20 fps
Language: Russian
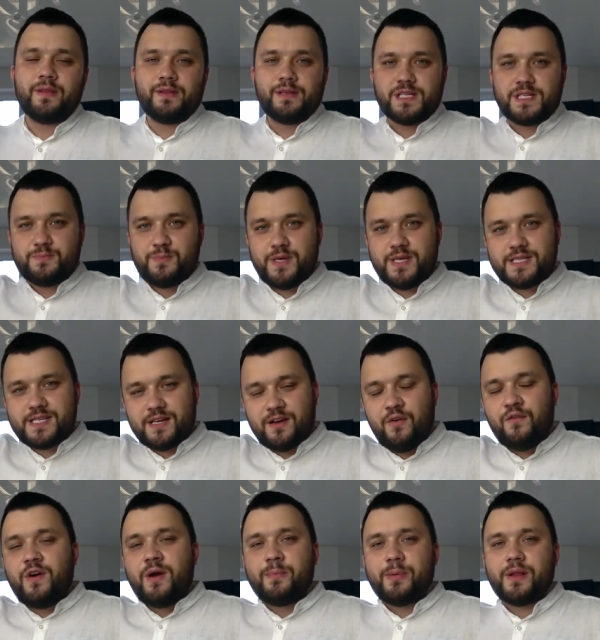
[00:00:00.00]
Список
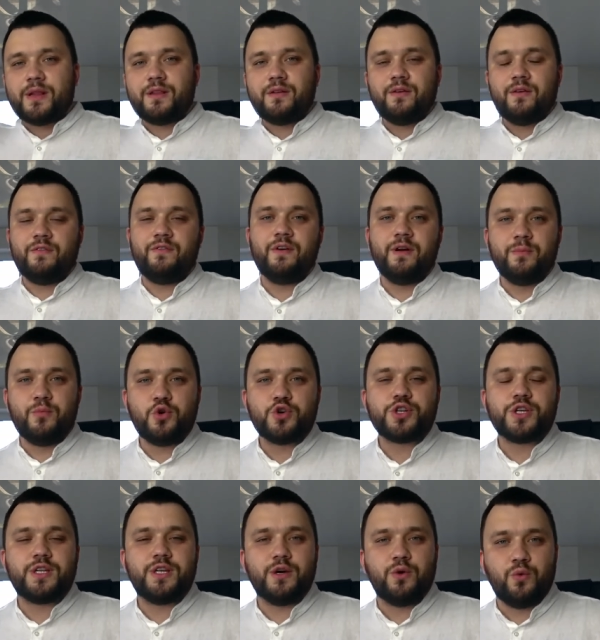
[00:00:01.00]
выплат вы
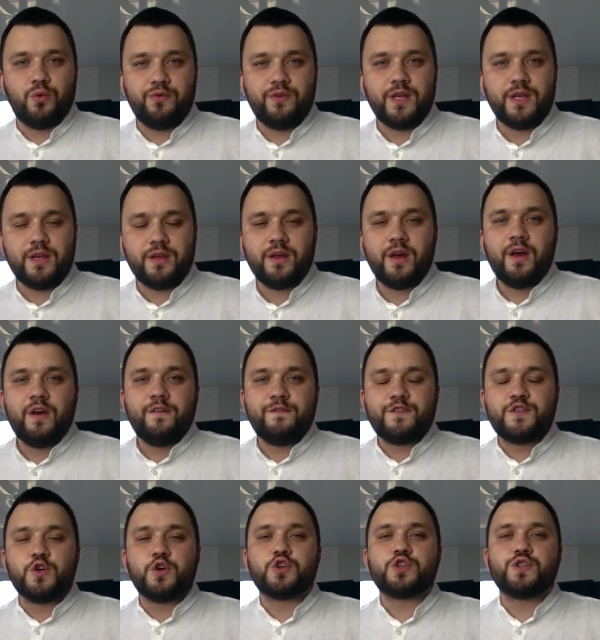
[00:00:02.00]
можете увидеть.
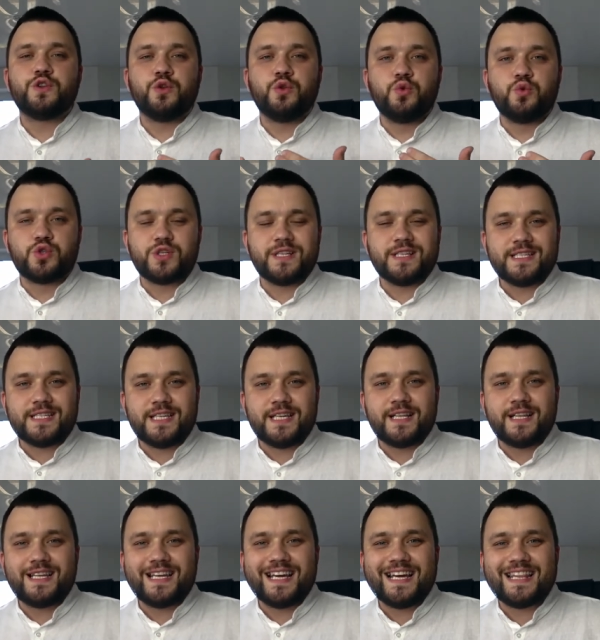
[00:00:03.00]
Все, что нужно
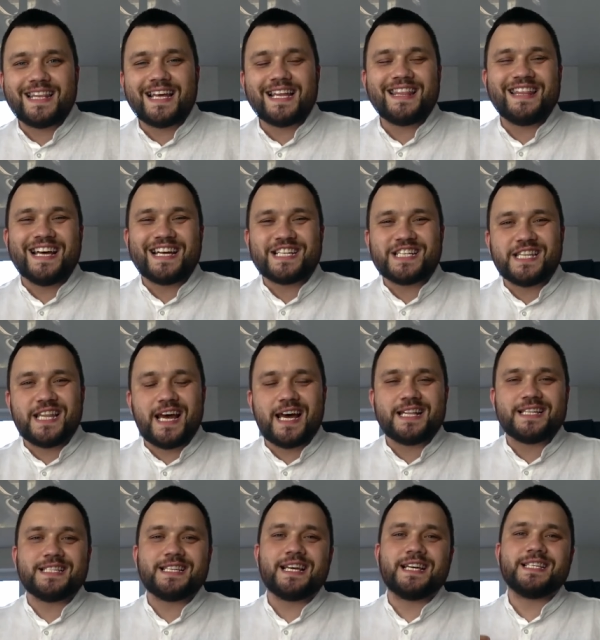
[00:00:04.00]
сделать, это
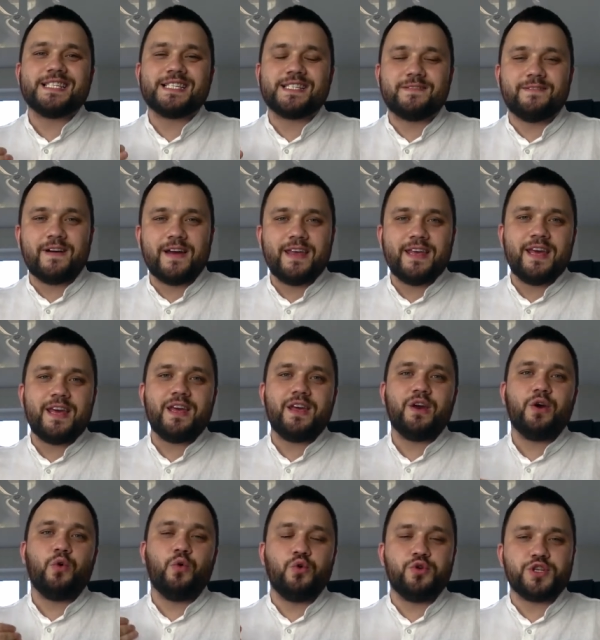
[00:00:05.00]
дождаться
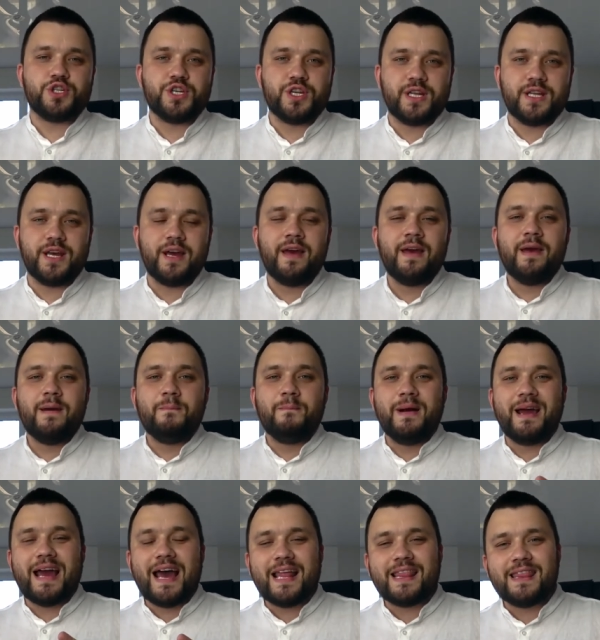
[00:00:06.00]
своей очереди.
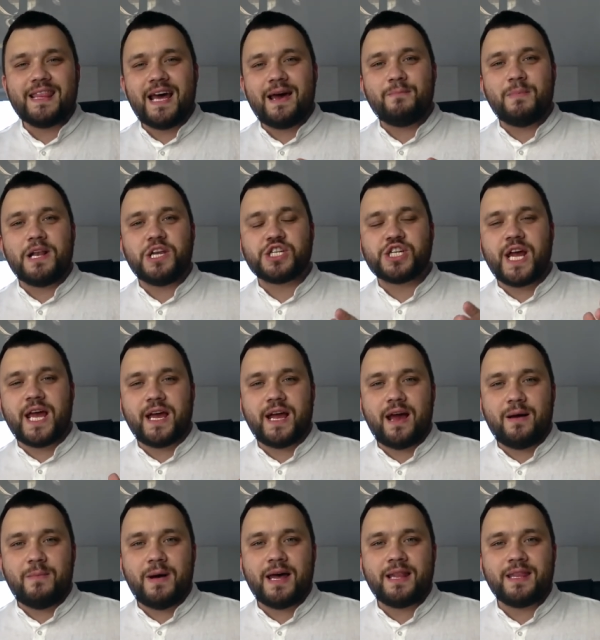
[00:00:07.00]
Мы одна большая
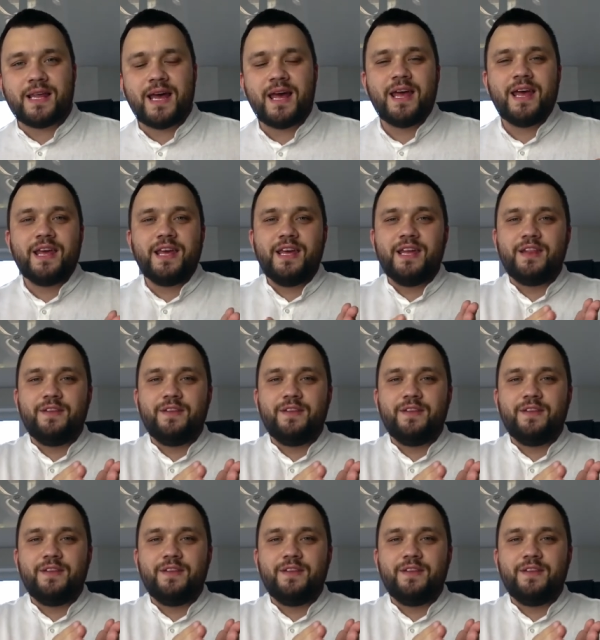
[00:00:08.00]
команда и